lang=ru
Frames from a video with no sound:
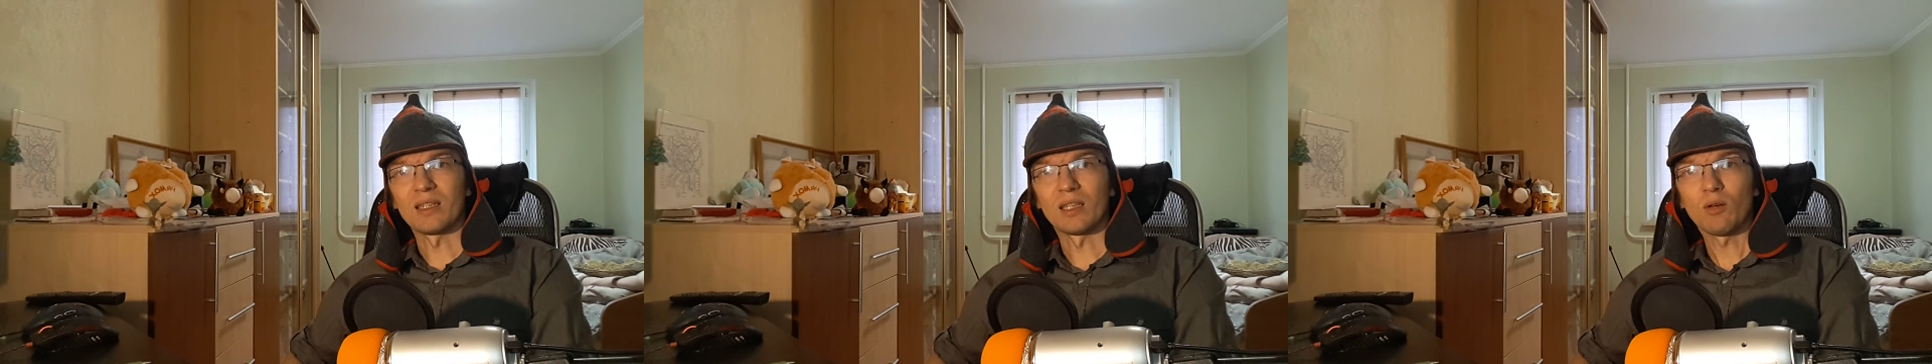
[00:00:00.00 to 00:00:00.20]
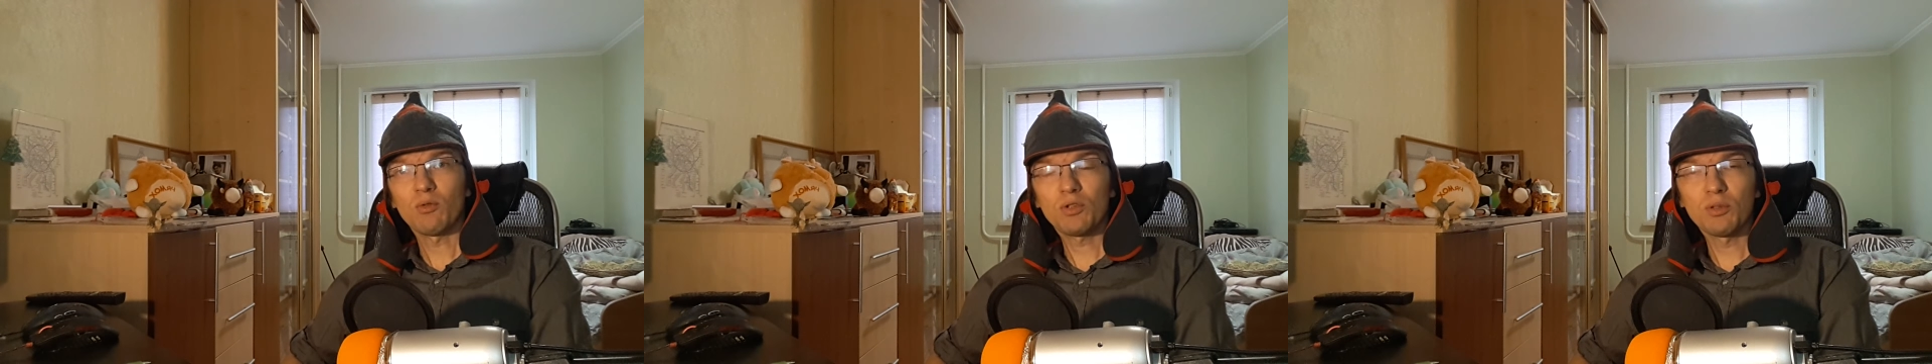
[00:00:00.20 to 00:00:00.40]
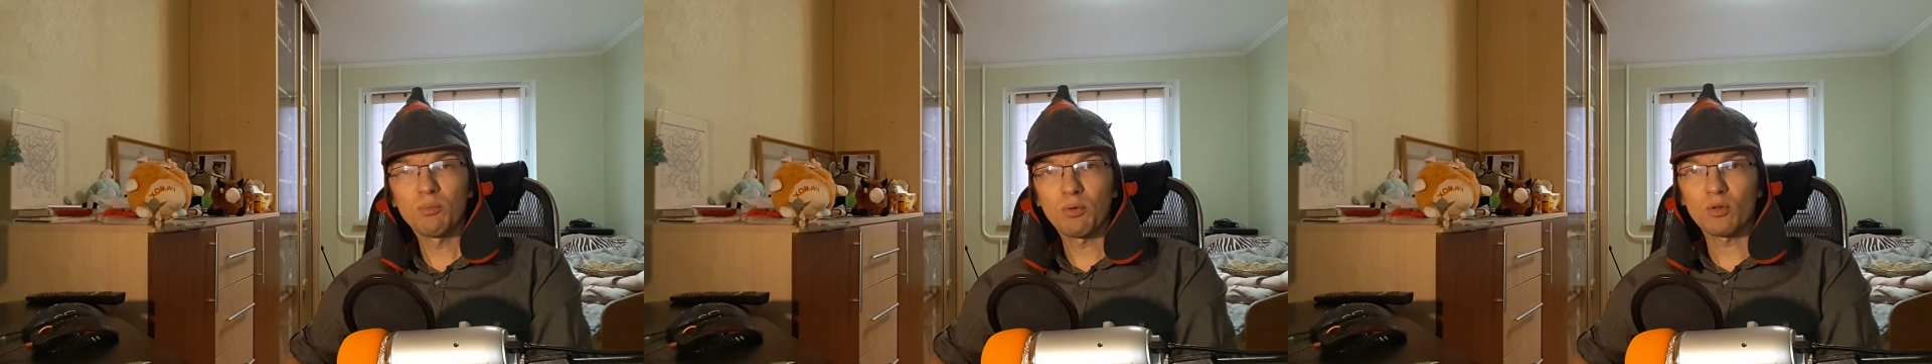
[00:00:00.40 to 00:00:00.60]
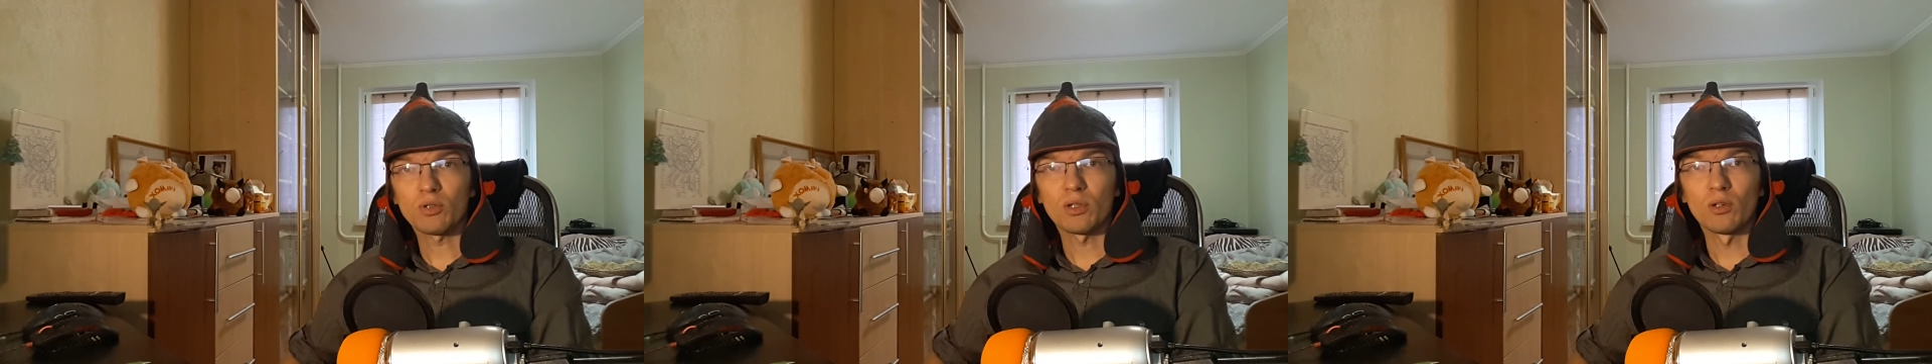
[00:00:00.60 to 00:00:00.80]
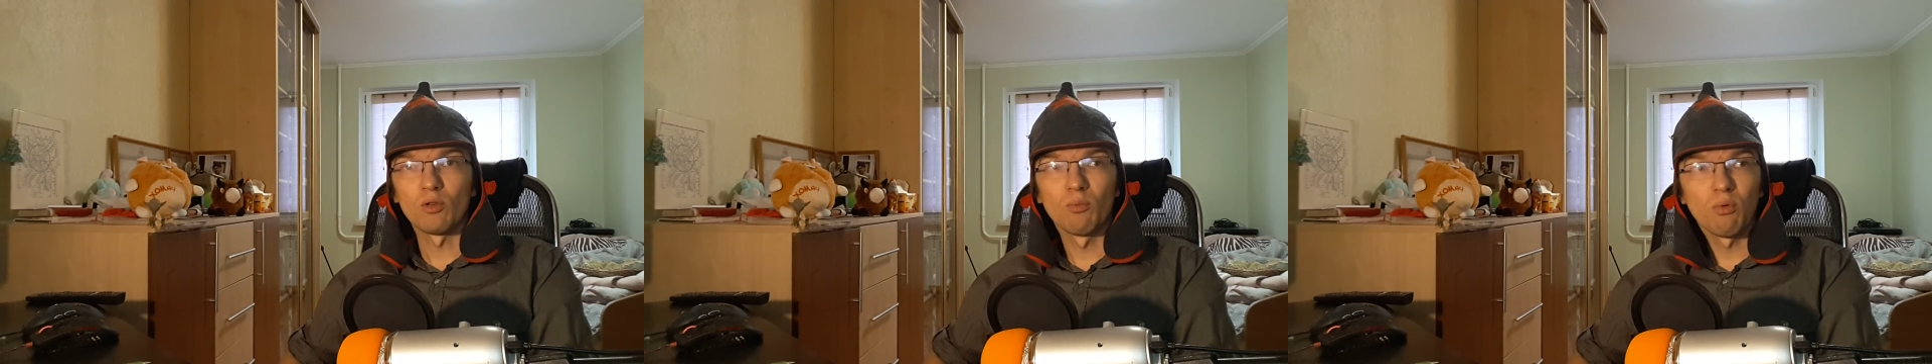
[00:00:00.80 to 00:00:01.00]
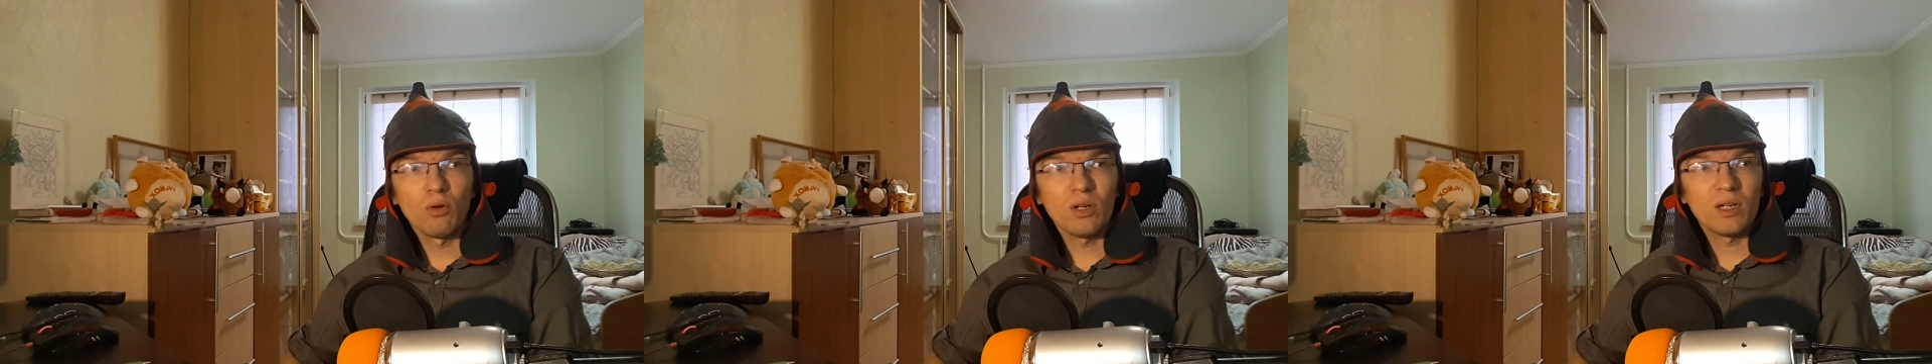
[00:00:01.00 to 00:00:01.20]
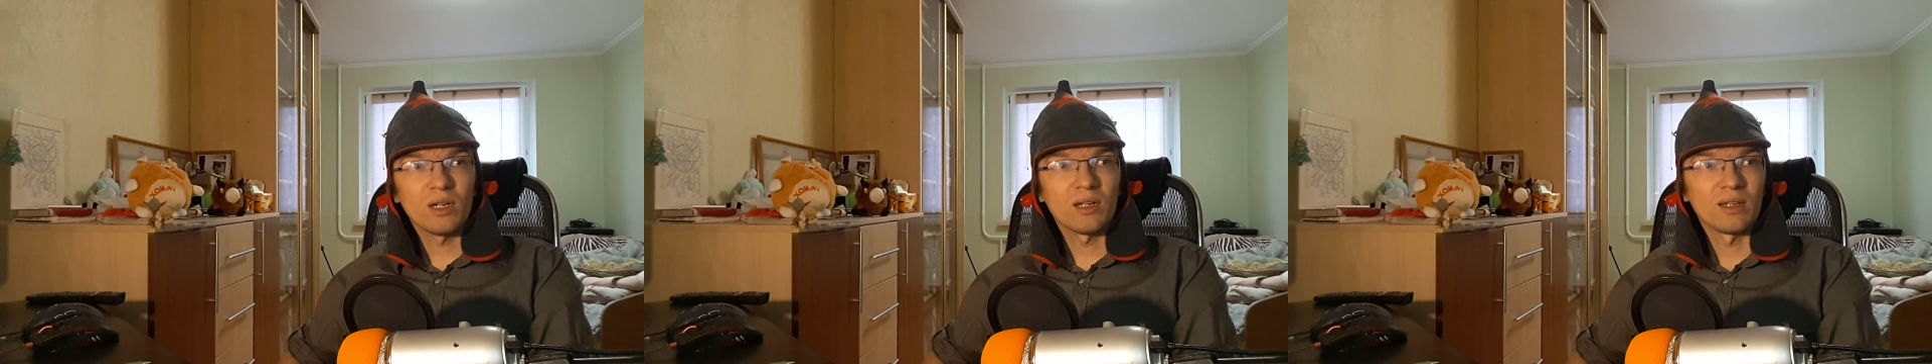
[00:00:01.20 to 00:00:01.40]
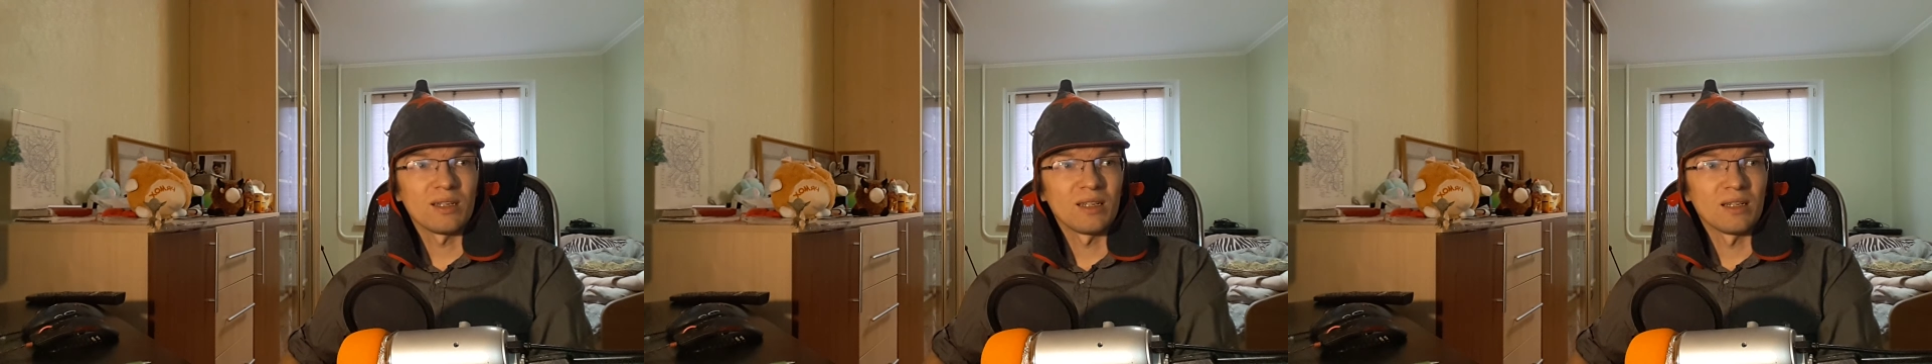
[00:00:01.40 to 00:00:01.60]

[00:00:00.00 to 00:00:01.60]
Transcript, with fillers: Да очень просто, любое,